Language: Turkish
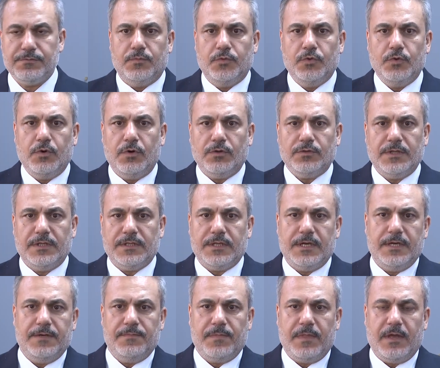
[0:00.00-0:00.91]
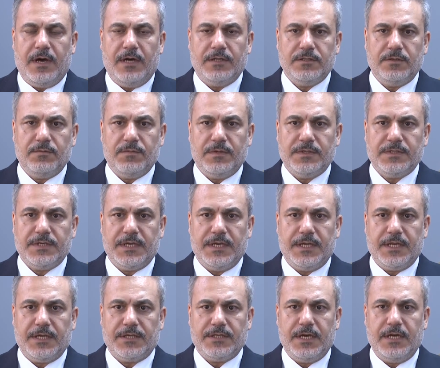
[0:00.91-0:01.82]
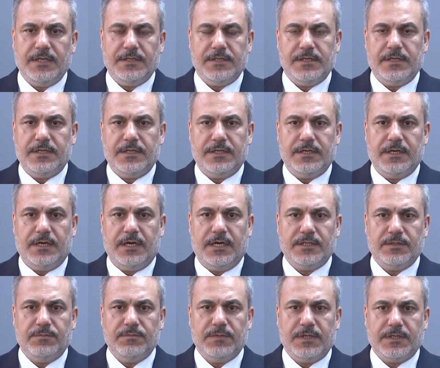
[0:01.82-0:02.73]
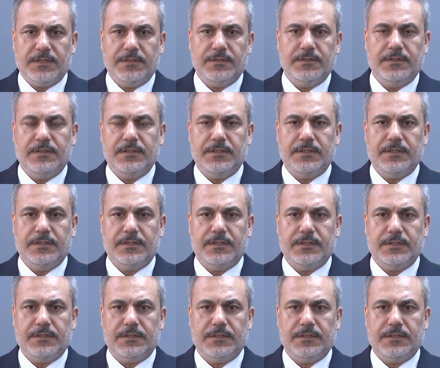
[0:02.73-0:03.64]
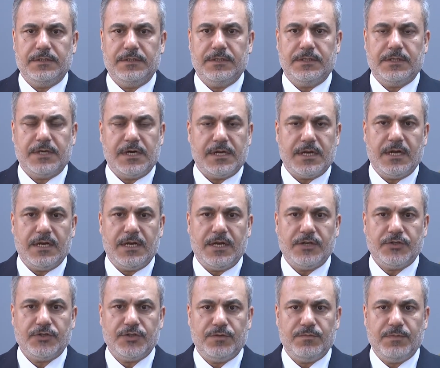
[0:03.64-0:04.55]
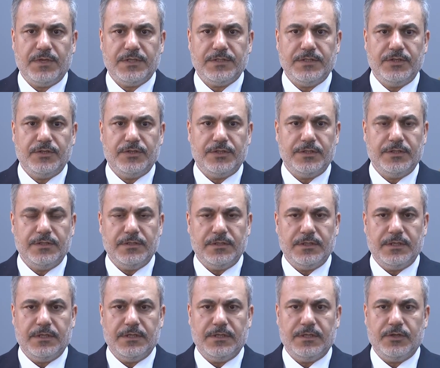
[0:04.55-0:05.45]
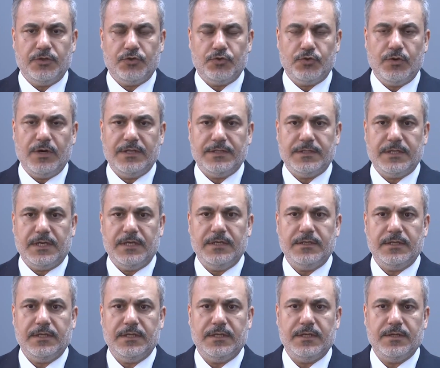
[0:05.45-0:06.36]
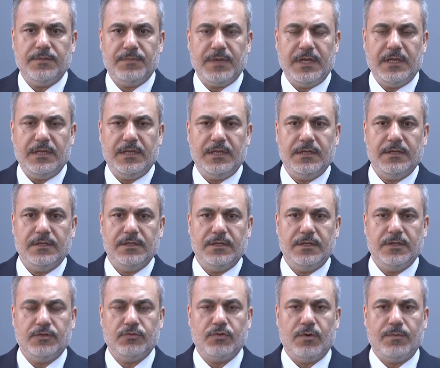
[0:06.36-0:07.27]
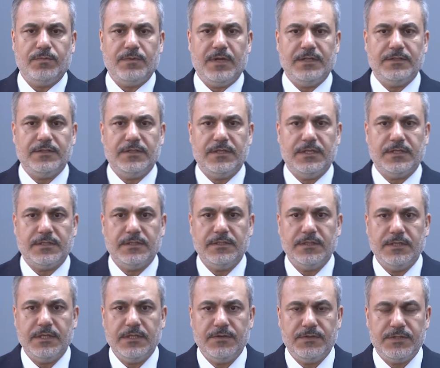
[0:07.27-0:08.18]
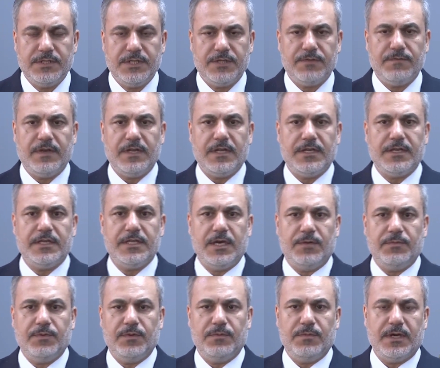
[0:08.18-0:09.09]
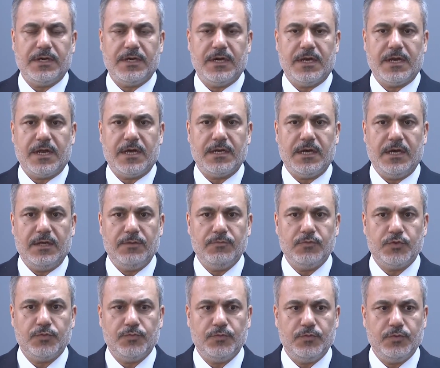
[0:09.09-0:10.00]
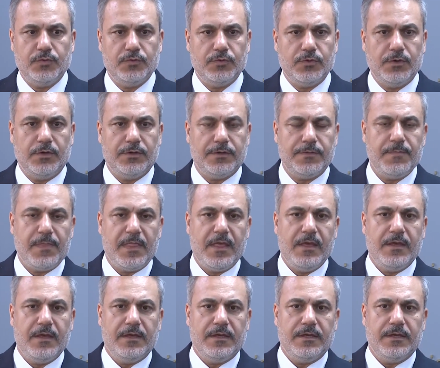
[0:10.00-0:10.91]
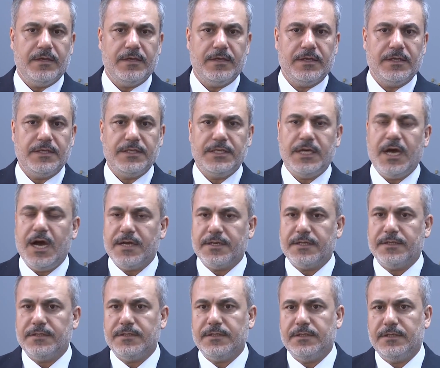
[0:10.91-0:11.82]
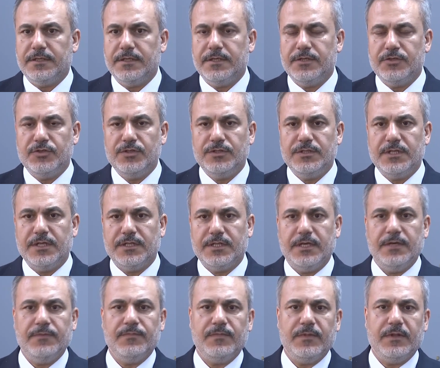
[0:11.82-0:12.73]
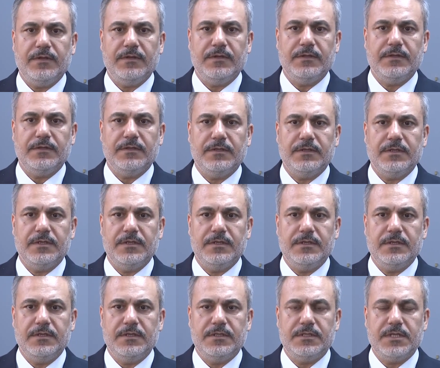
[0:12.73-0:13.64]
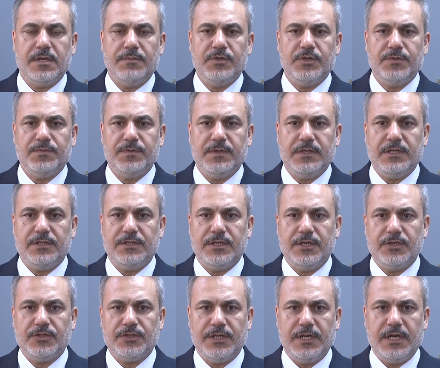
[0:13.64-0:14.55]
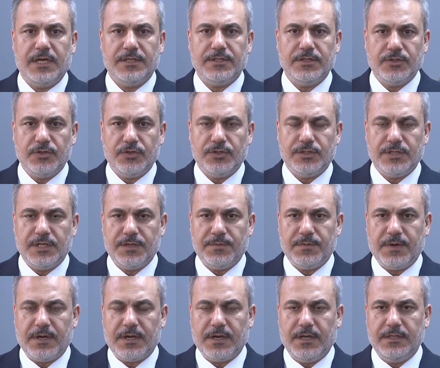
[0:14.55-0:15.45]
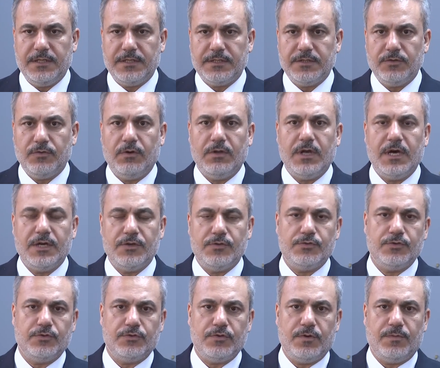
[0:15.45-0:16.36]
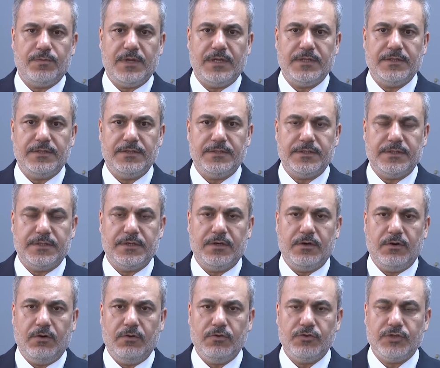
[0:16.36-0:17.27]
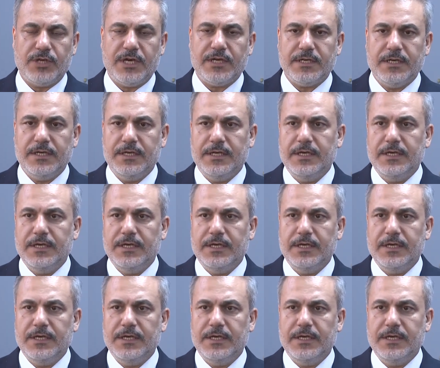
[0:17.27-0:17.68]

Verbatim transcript: Bu noktada atılması gereken adımların e, kararlaştırılması için e, şu anda e, belli e, toplantıların, e, zirvelerin yapılma kararı almış bulunuyor. E, yarın e, Cidde'de e, İslam İşbirliği Teşkilatı Dışişleri Bakanları olağanüstü toplantısı olacak.